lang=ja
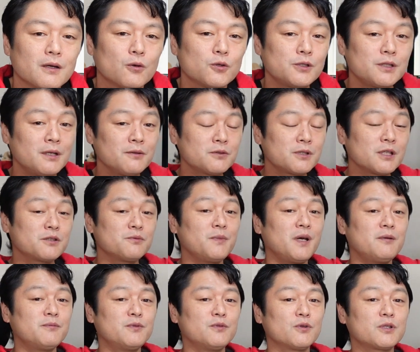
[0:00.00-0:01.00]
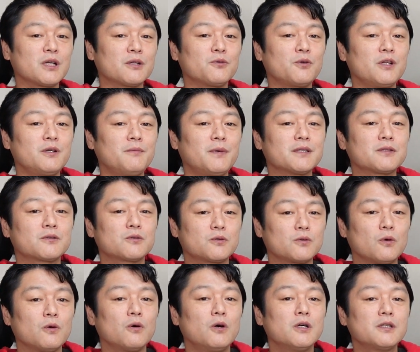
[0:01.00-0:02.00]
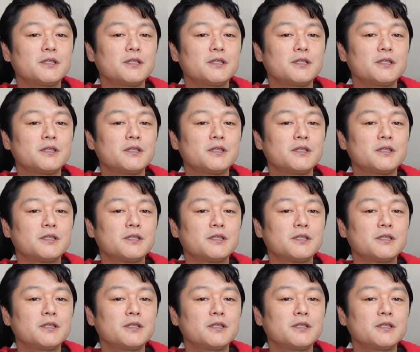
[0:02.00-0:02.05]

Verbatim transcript: こちらの説明文をたどりますと、